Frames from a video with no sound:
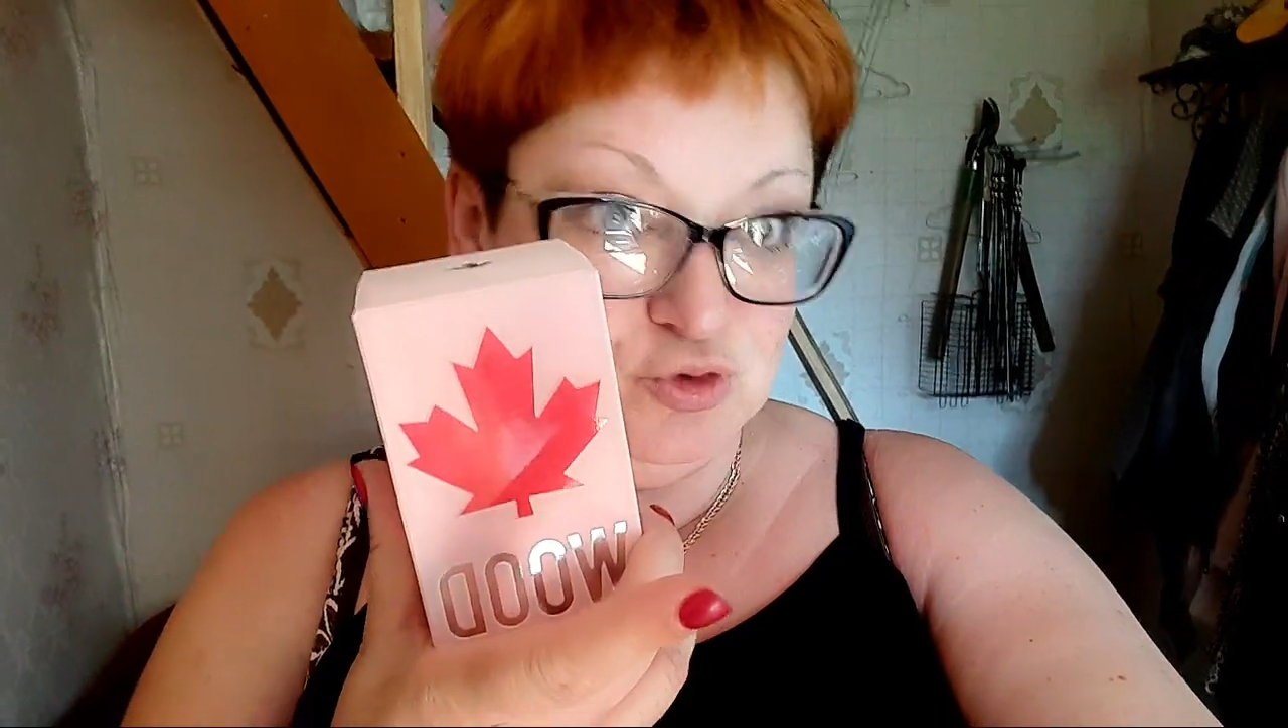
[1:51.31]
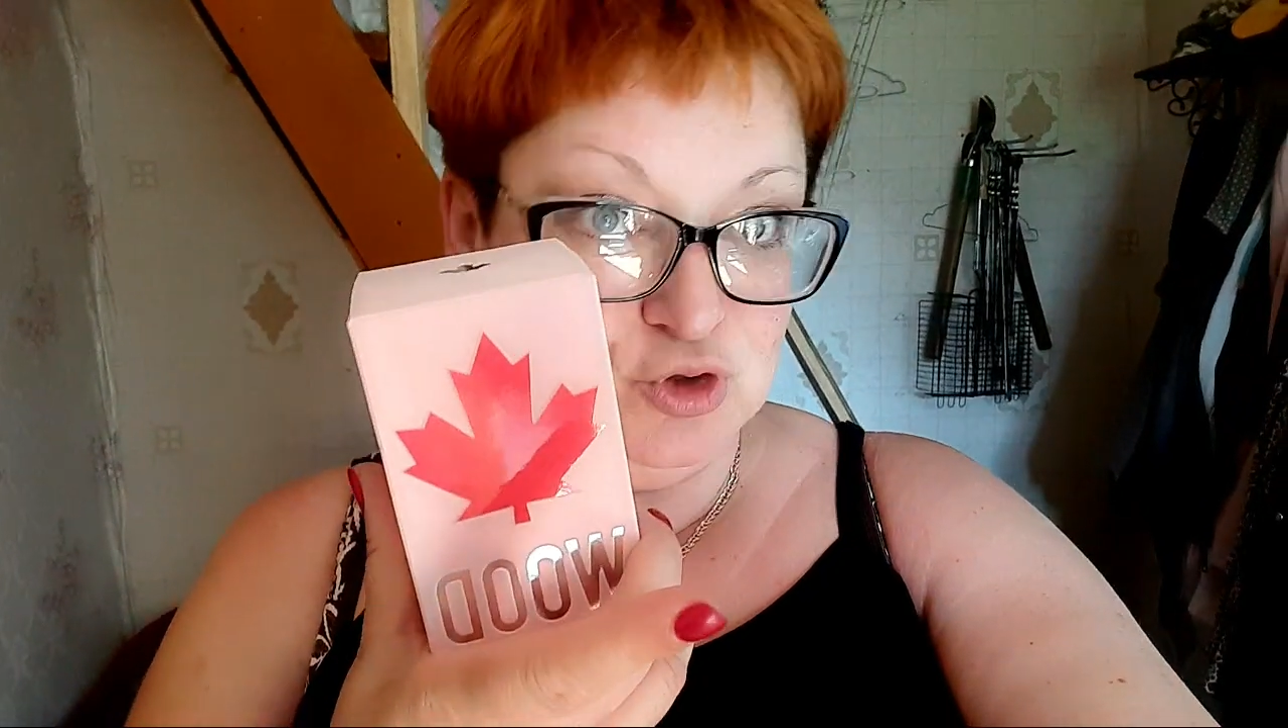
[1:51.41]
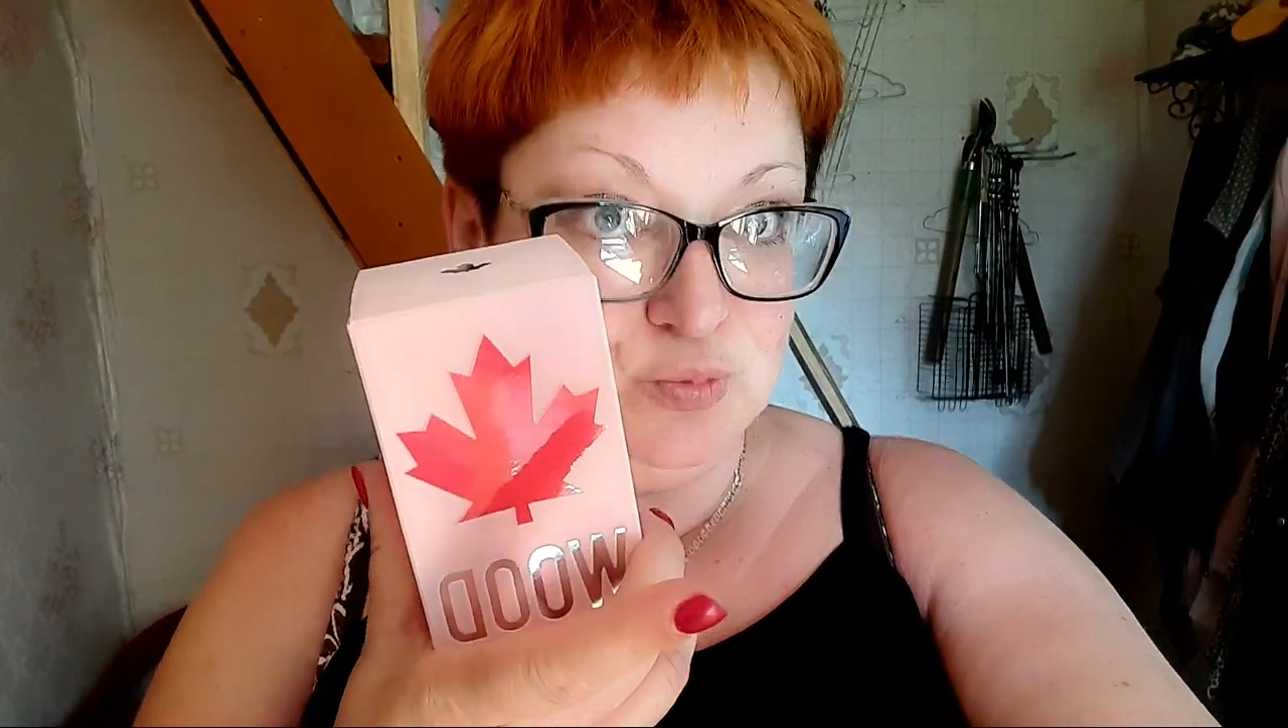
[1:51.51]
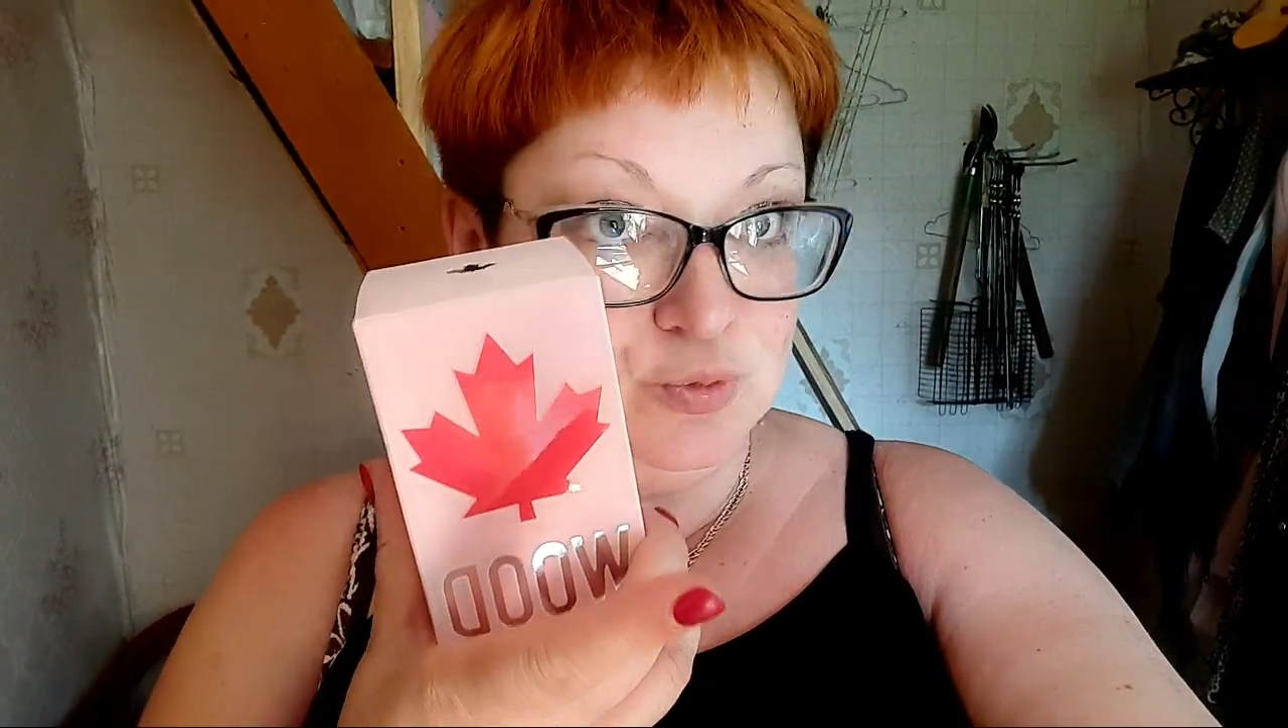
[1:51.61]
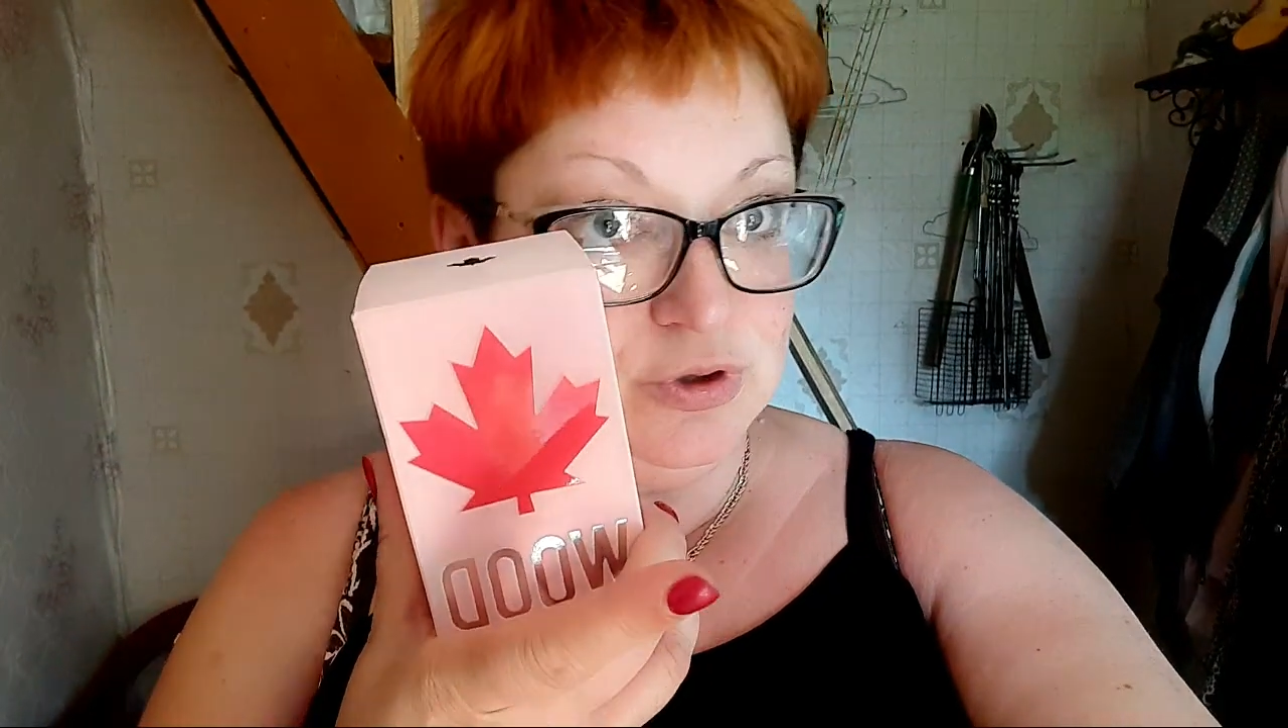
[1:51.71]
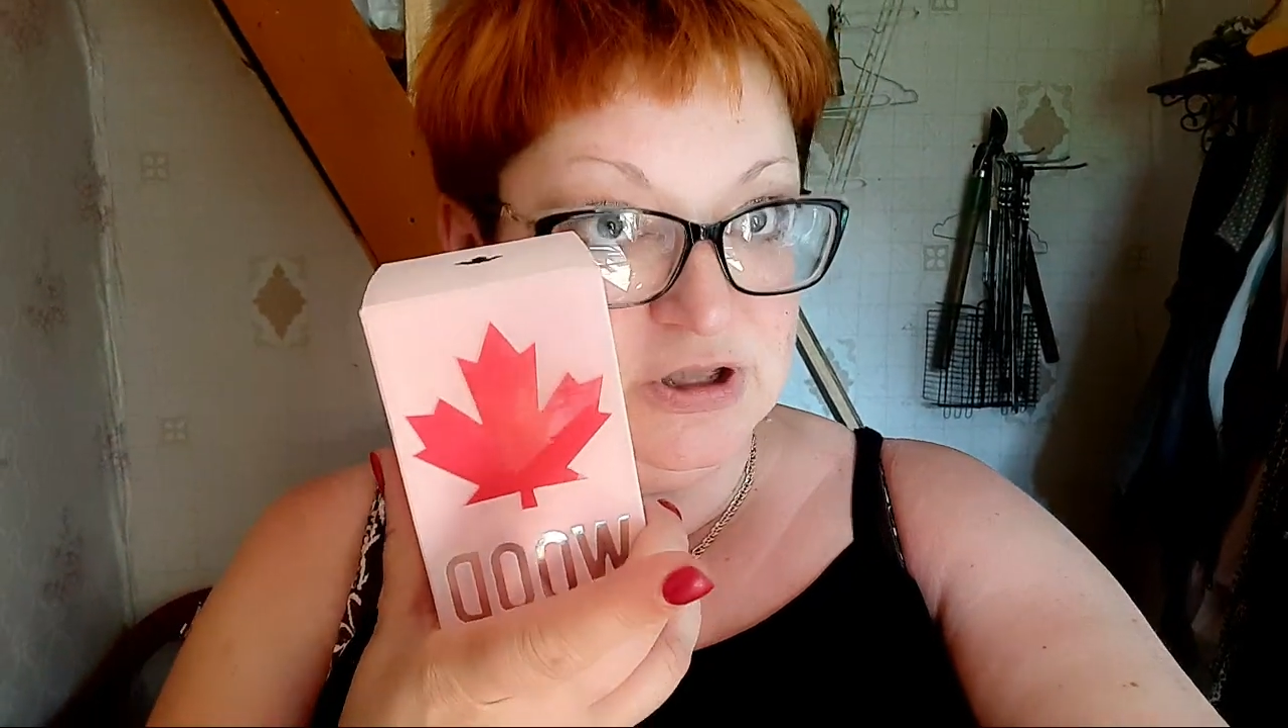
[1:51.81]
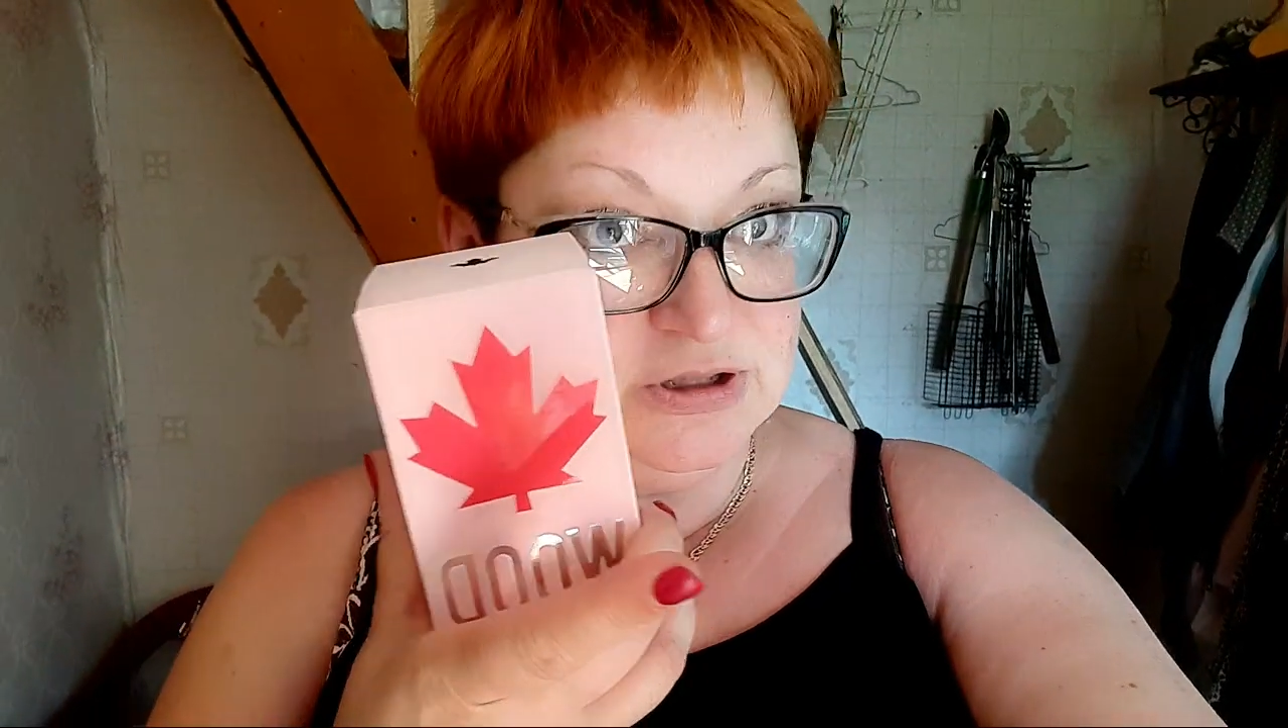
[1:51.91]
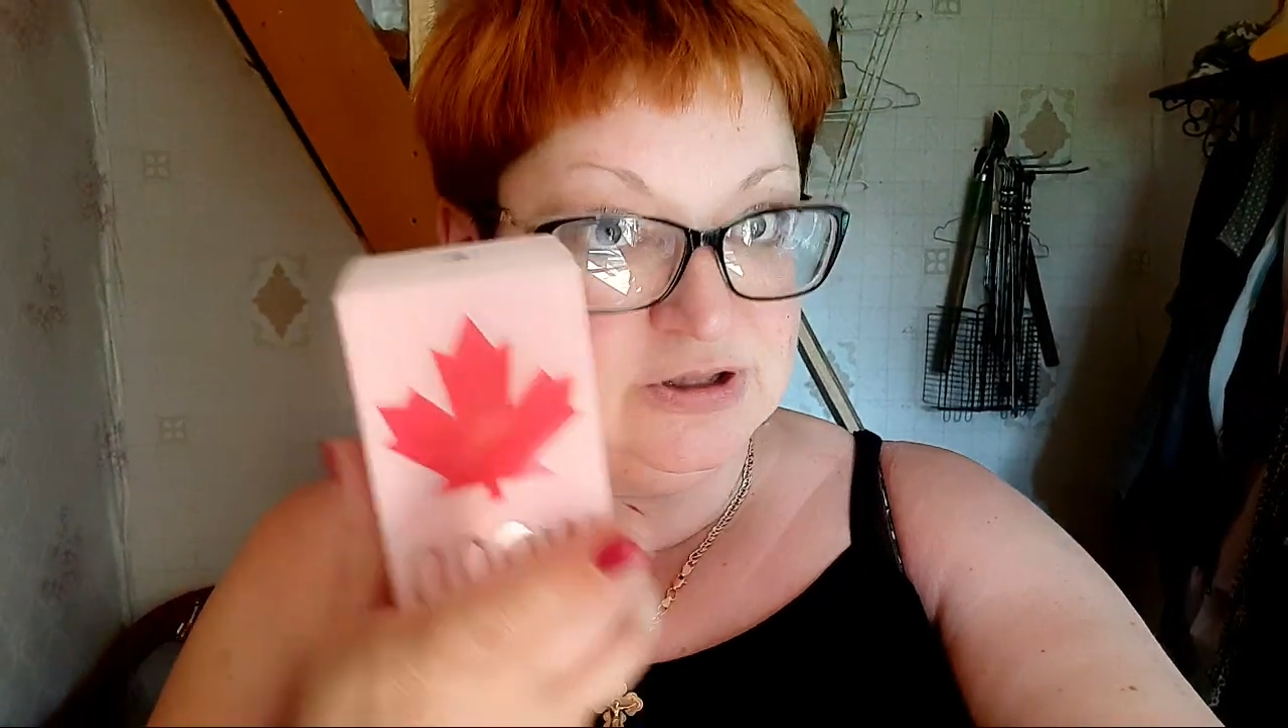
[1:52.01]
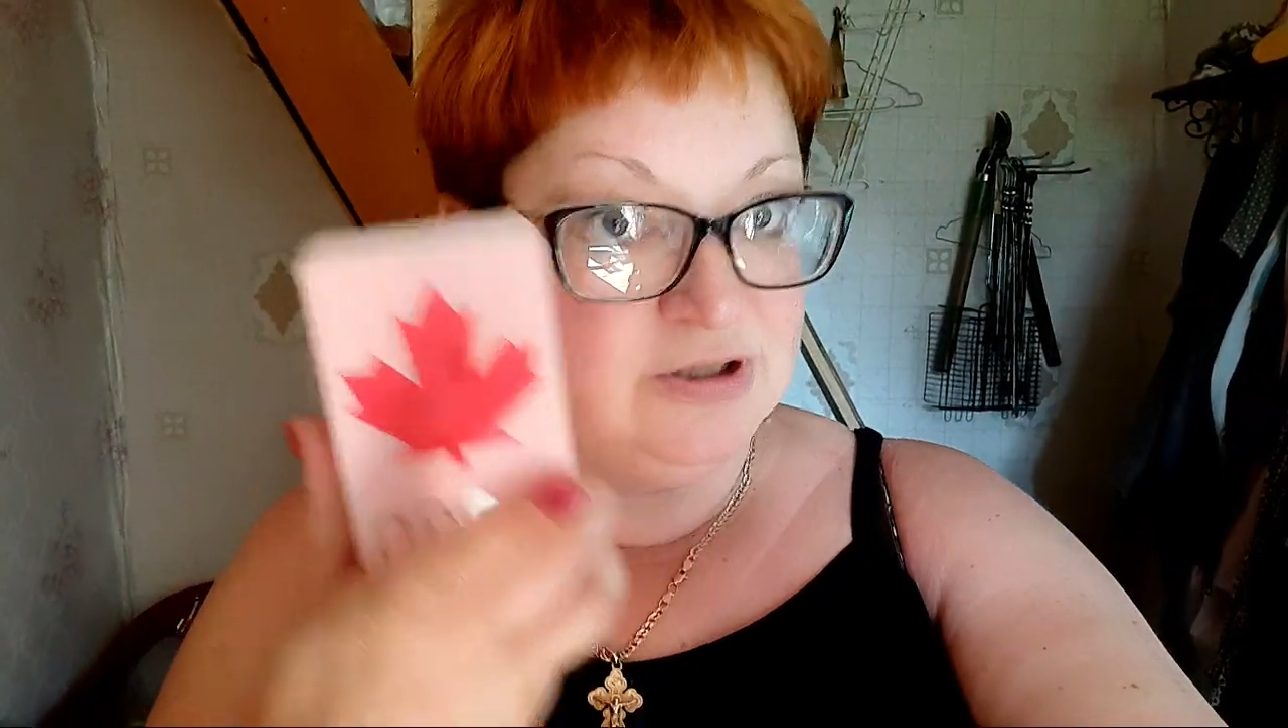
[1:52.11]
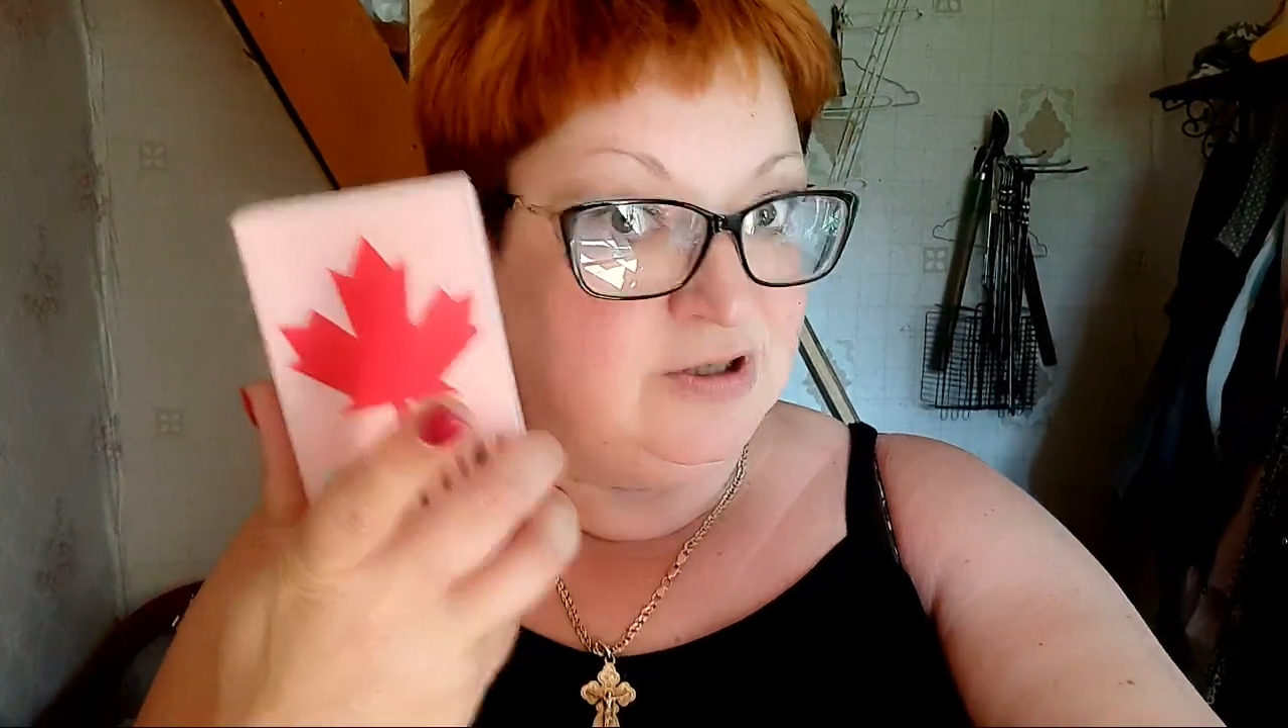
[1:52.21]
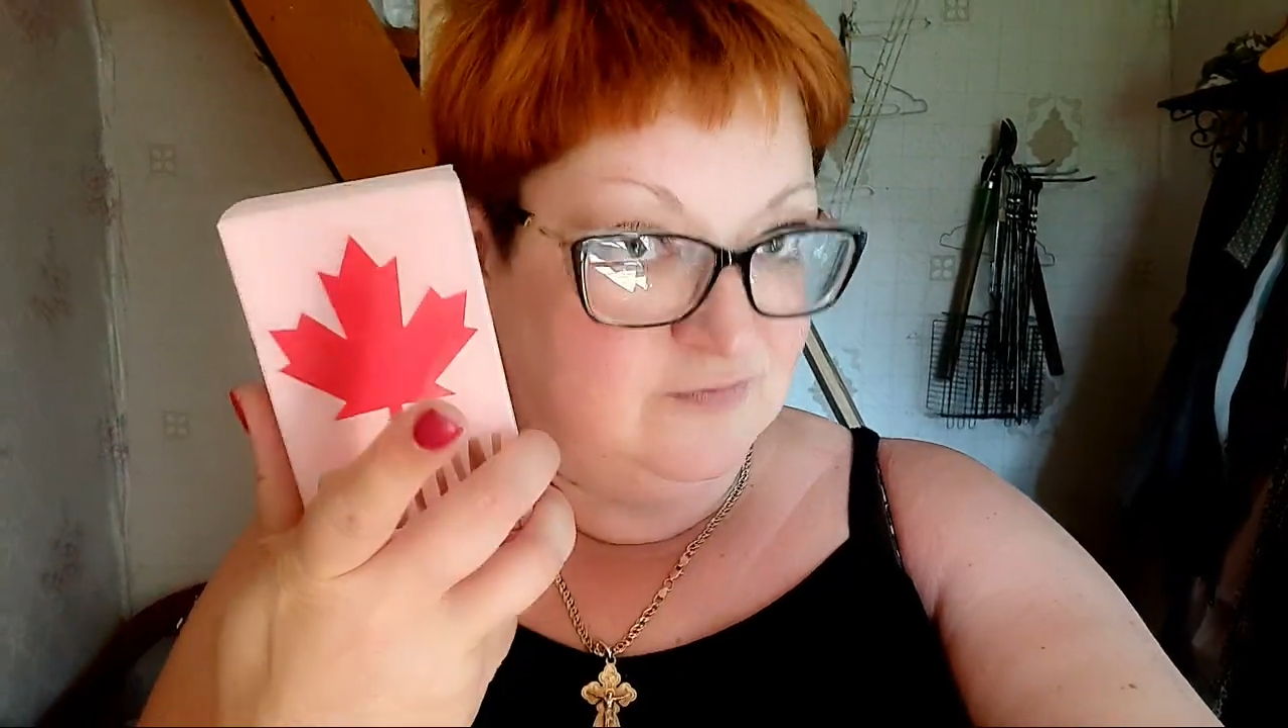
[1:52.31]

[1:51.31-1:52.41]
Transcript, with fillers: до сих пор есть.